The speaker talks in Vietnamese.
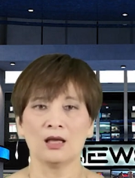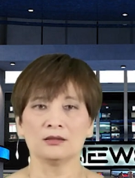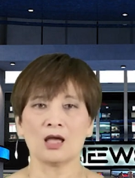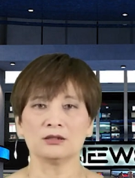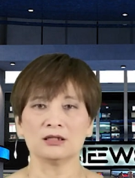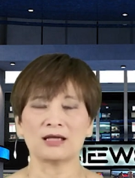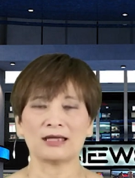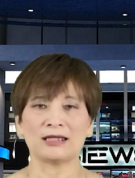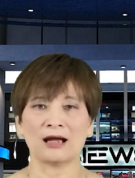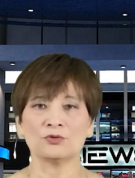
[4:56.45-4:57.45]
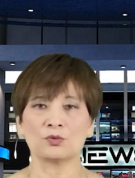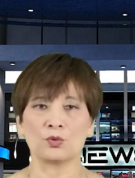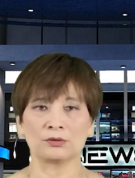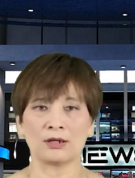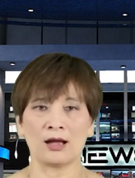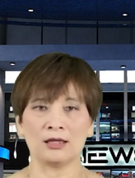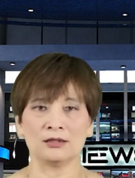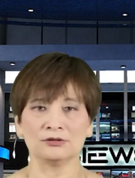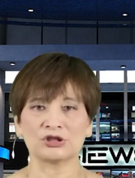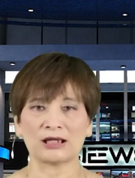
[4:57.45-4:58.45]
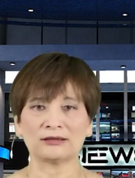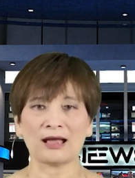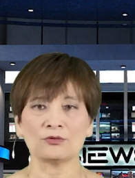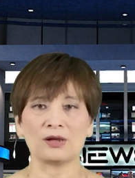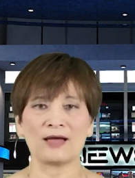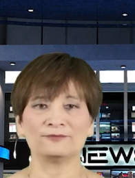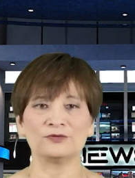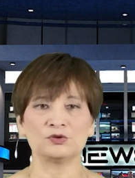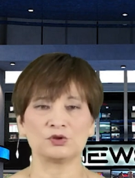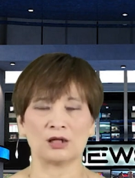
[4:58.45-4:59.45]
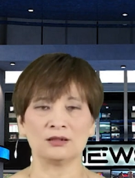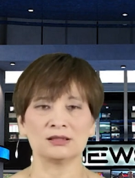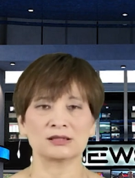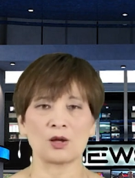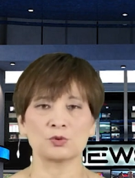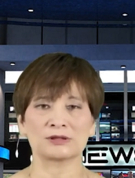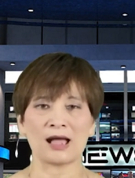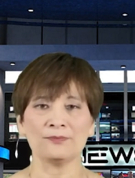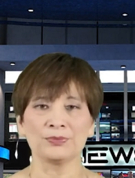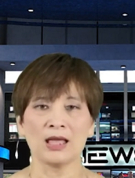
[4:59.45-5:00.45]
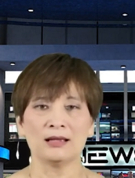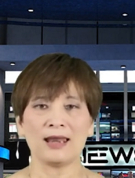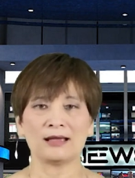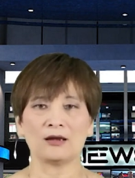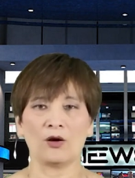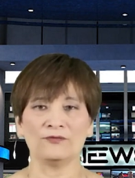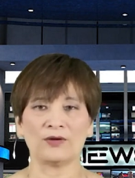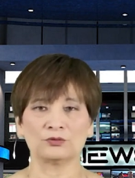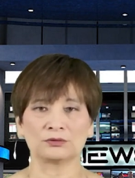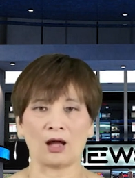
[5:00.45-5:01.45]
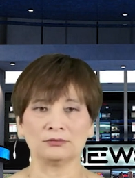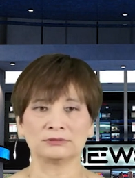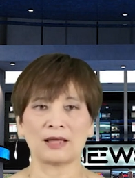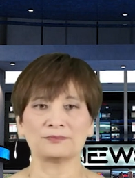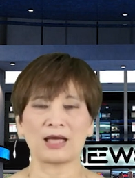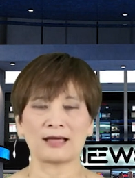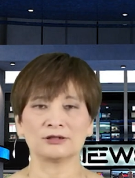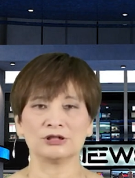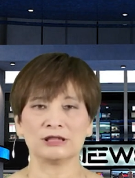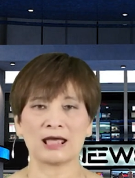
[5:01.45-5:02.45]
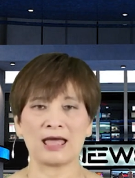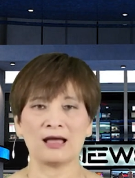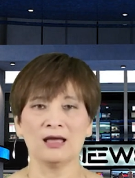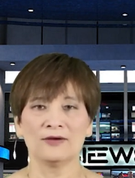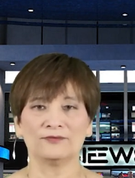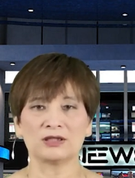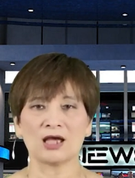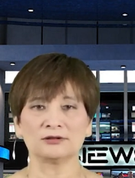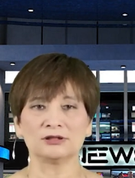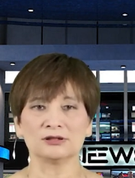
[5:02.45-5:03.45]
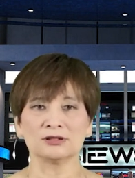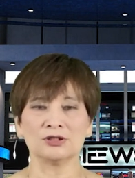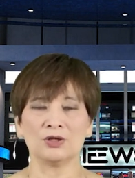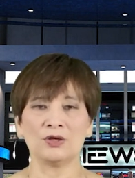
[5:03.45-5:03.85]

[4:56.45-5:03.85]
Nhờ những cây đắng của cuộc đời, những sáng tác của Lam Phương trở nên sâu sắc, len lỏi vào tận tâm can người nghe và dần được người yêu